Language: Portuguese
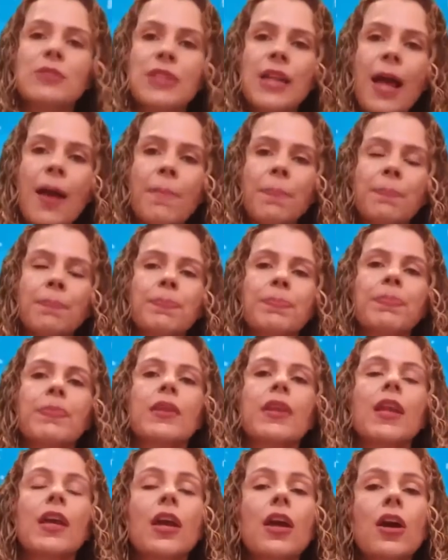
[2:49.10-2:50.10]
Vamos lá?
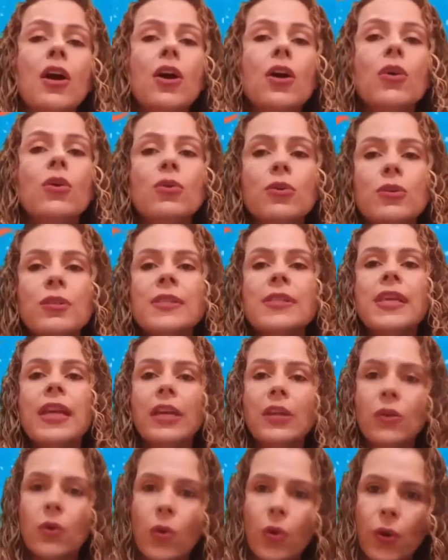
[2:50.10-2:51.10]
O
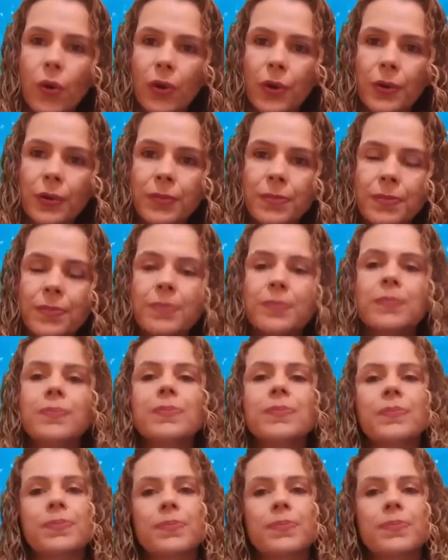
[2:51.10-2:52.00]
Senhor